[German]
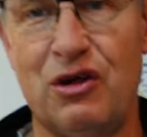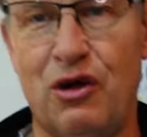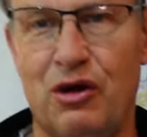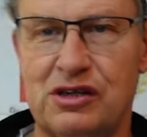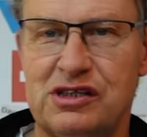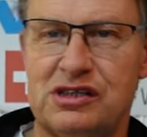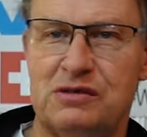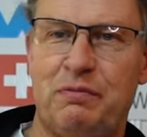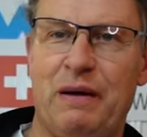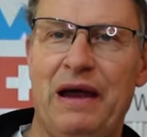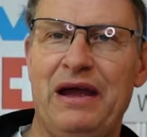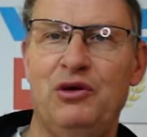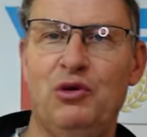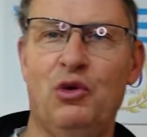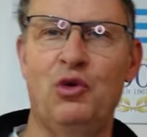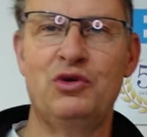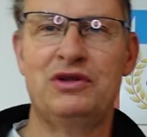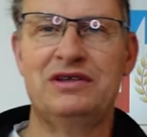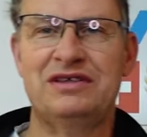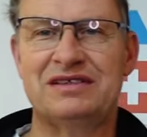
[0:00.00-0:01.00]
kostet bei
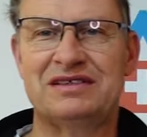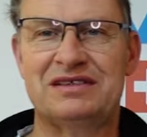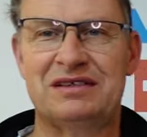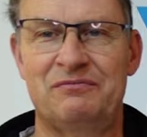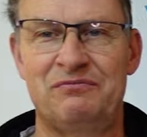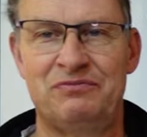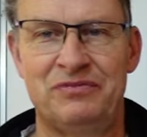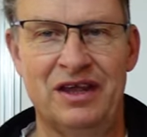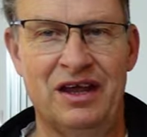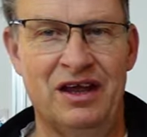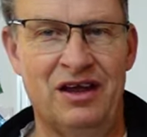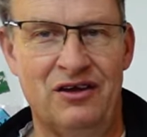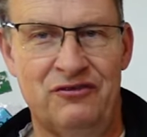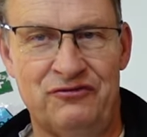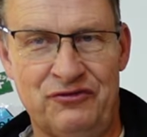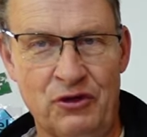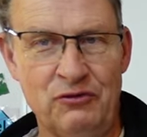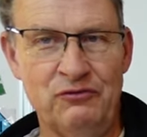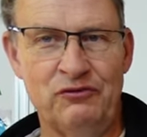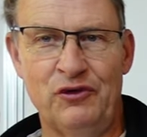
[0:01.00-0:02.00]
uns
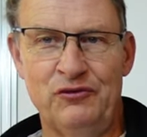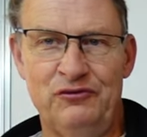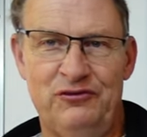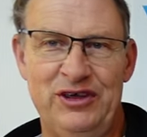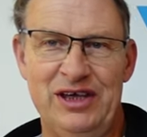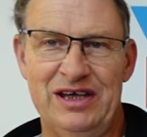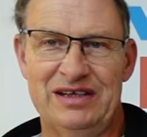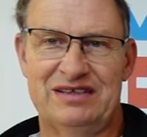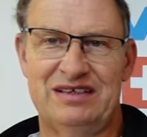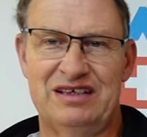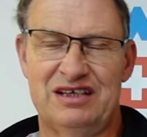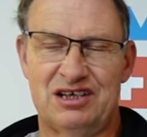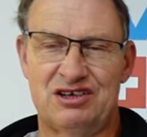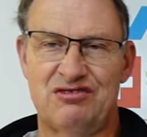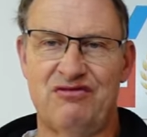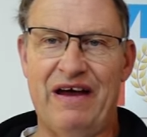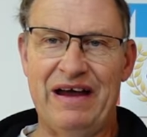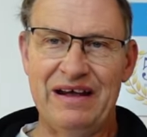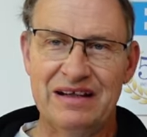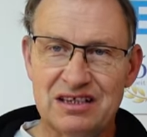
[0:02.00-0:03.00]
45
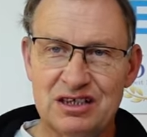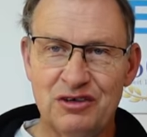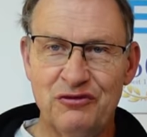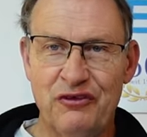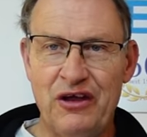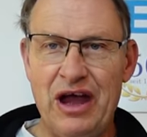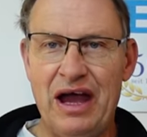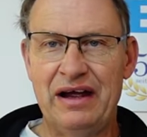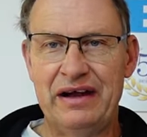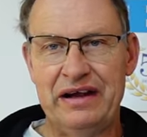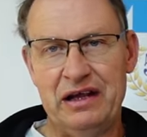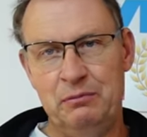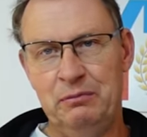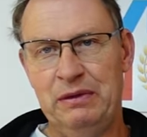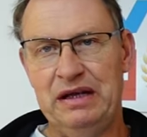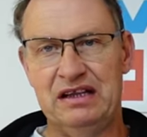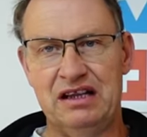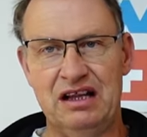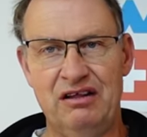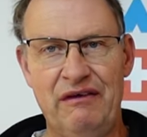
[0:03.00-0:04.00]
Schweizer Franken
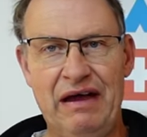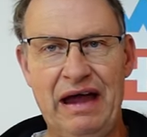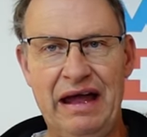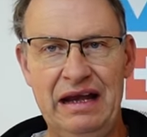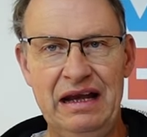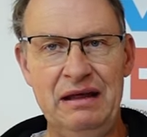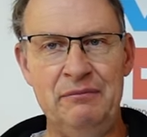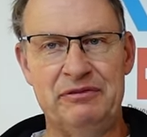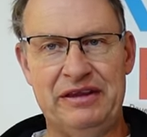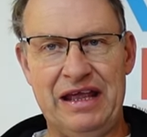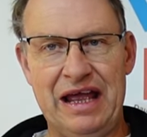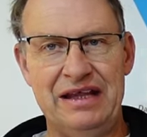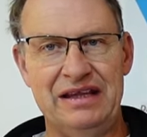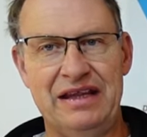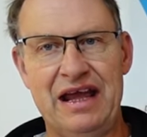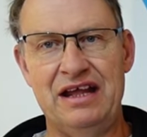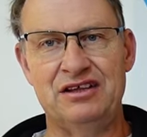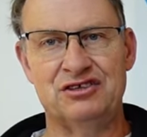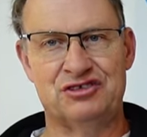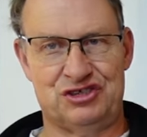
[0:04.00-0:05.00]
mittlerweile,
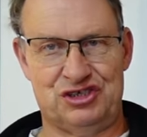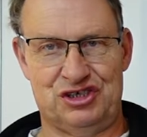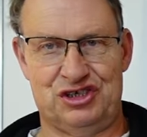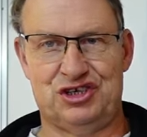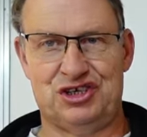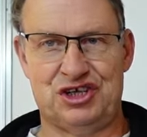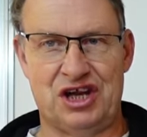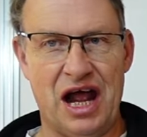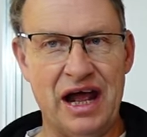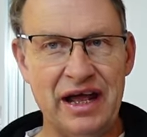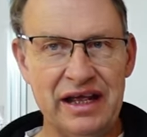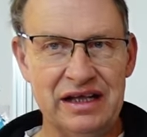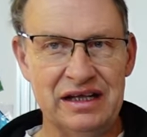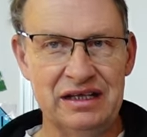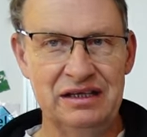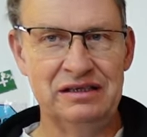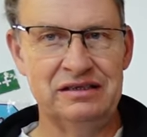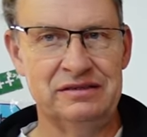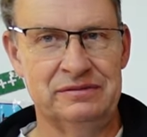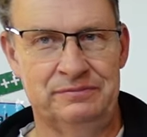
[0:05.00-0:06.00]
Tendenz
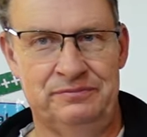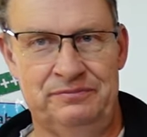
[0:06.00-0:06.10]
steigend.